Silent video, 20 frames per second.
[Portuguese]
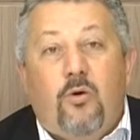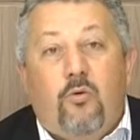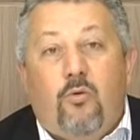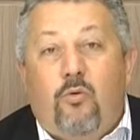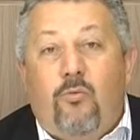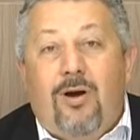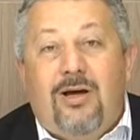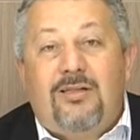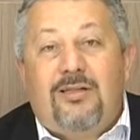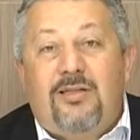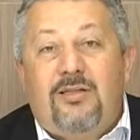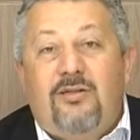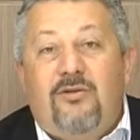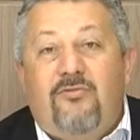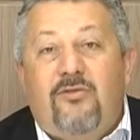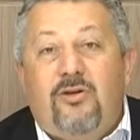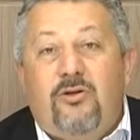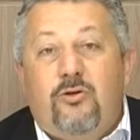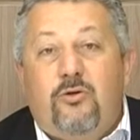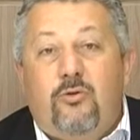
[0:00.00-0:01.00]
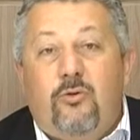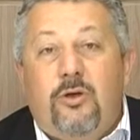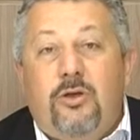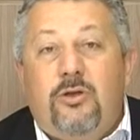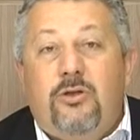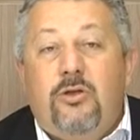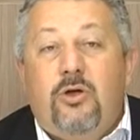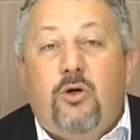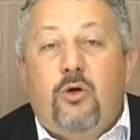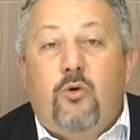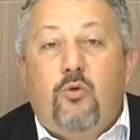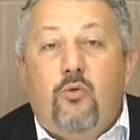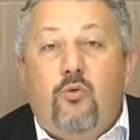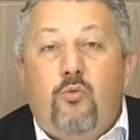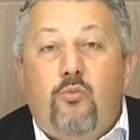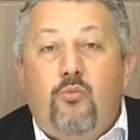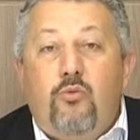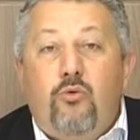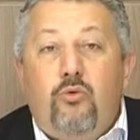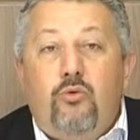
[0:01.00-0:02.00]
Com essas invenções,
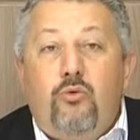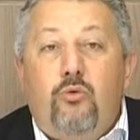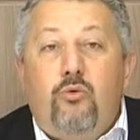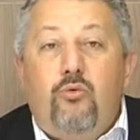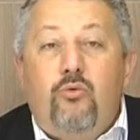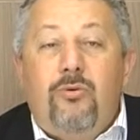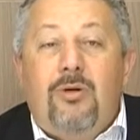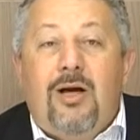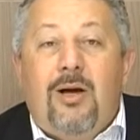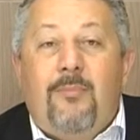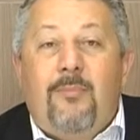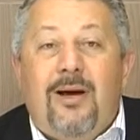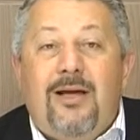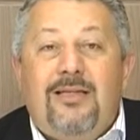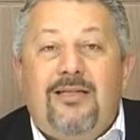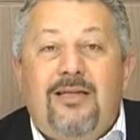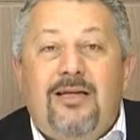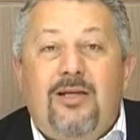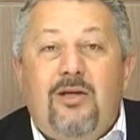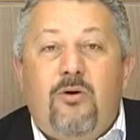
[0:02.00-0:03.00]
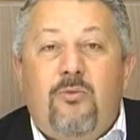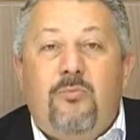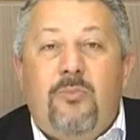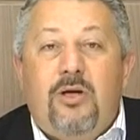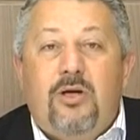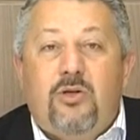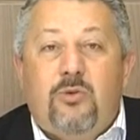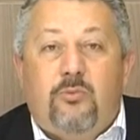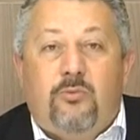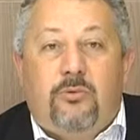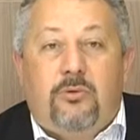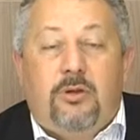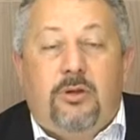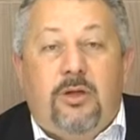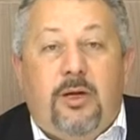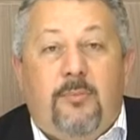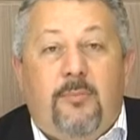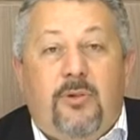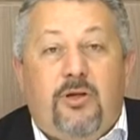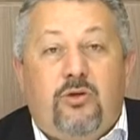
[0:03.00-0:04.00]
o mundo nunca mais seria o mesmo.
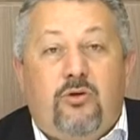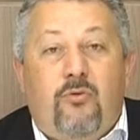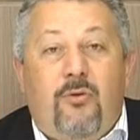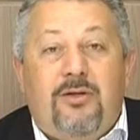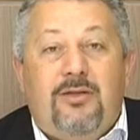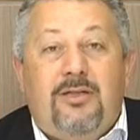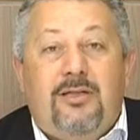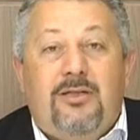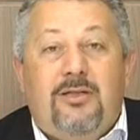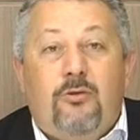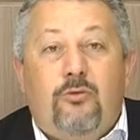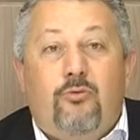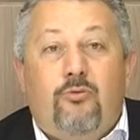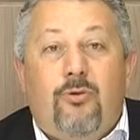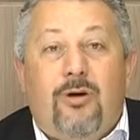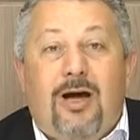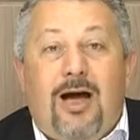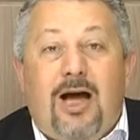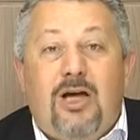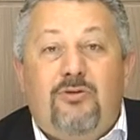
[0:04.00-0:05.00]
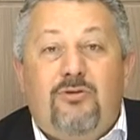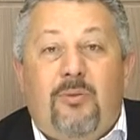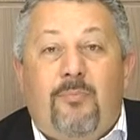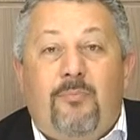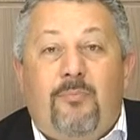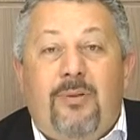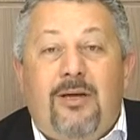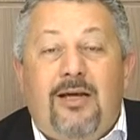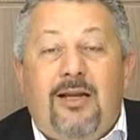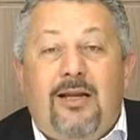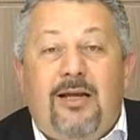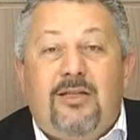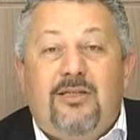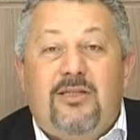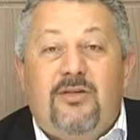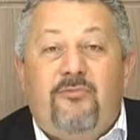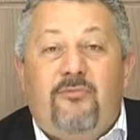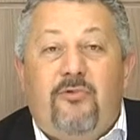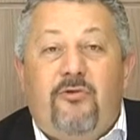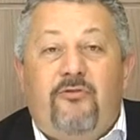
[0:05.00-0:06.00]
Mas com exceção do rádio a pilha,
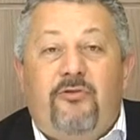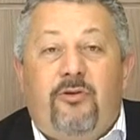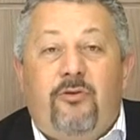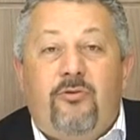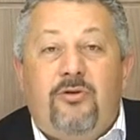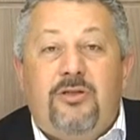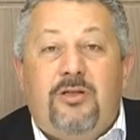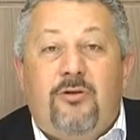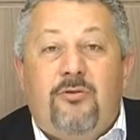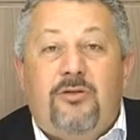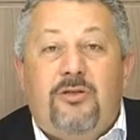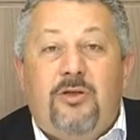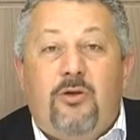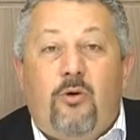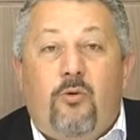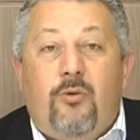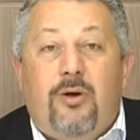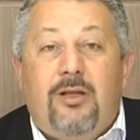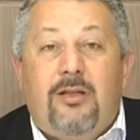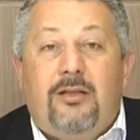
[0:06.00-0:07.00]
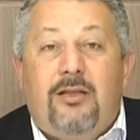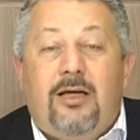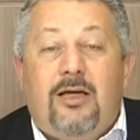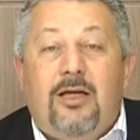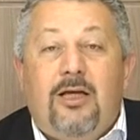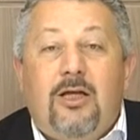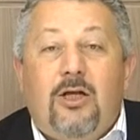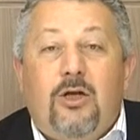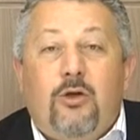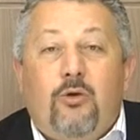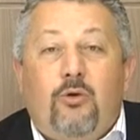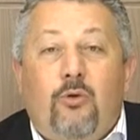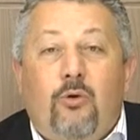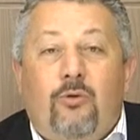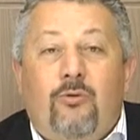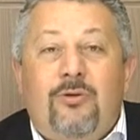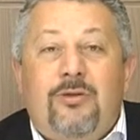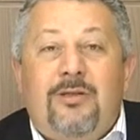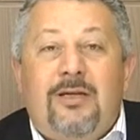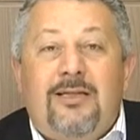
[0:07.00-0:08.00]
desenvolvido nos anos 50,
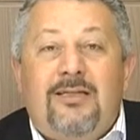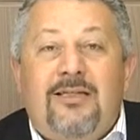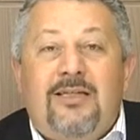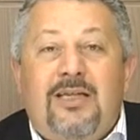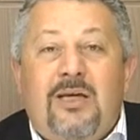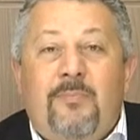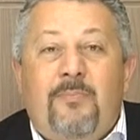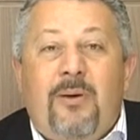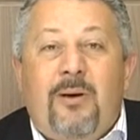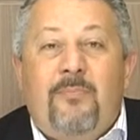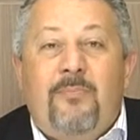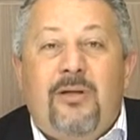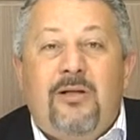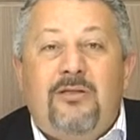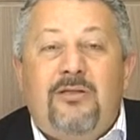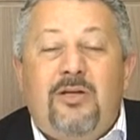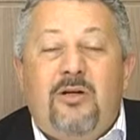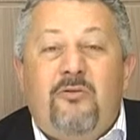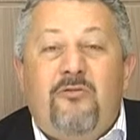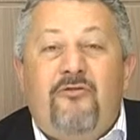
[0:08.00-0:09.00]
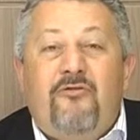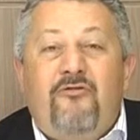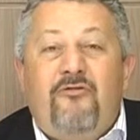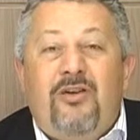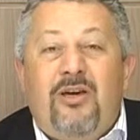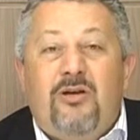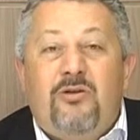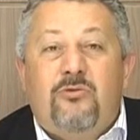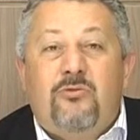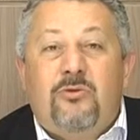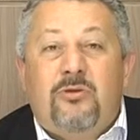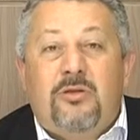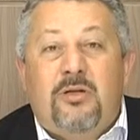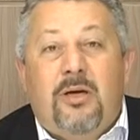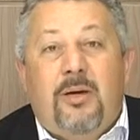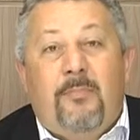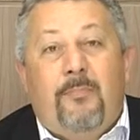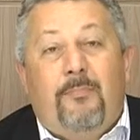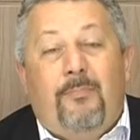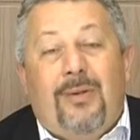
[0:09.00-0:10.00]
todos esses equipamentos eram fixos,
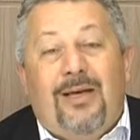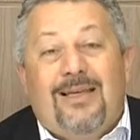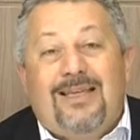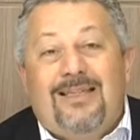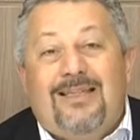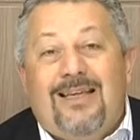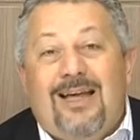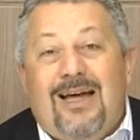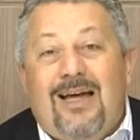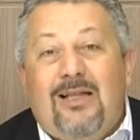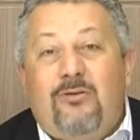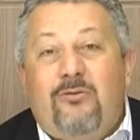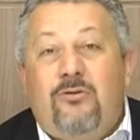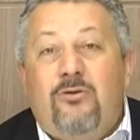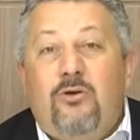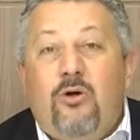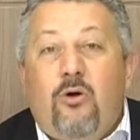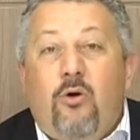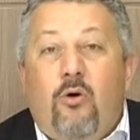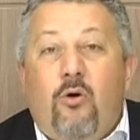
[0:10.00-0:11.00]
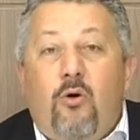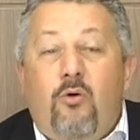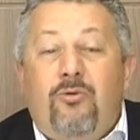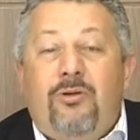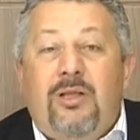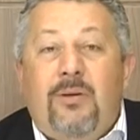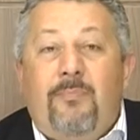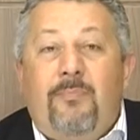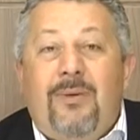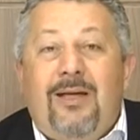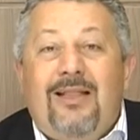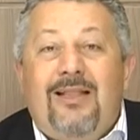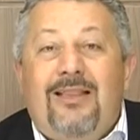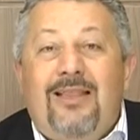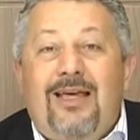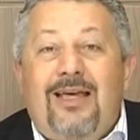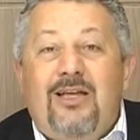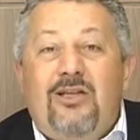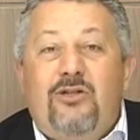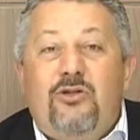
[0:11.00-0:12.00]
pesados ou
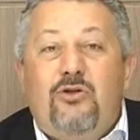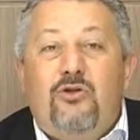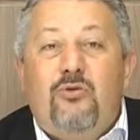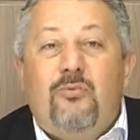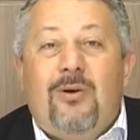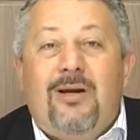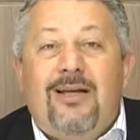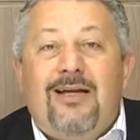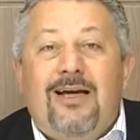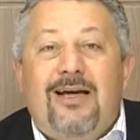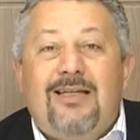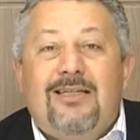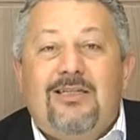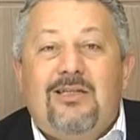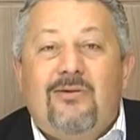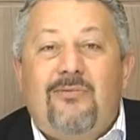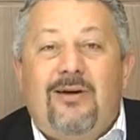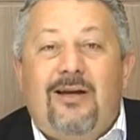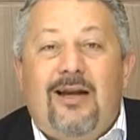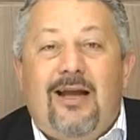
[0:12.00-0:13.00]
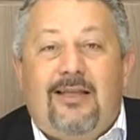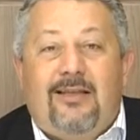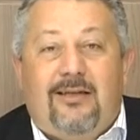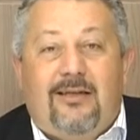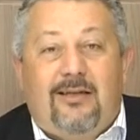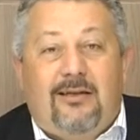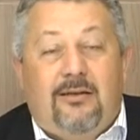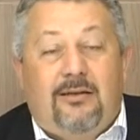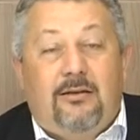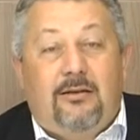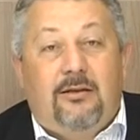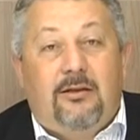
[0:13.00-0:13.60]
dependentes de uma ligação elétrica.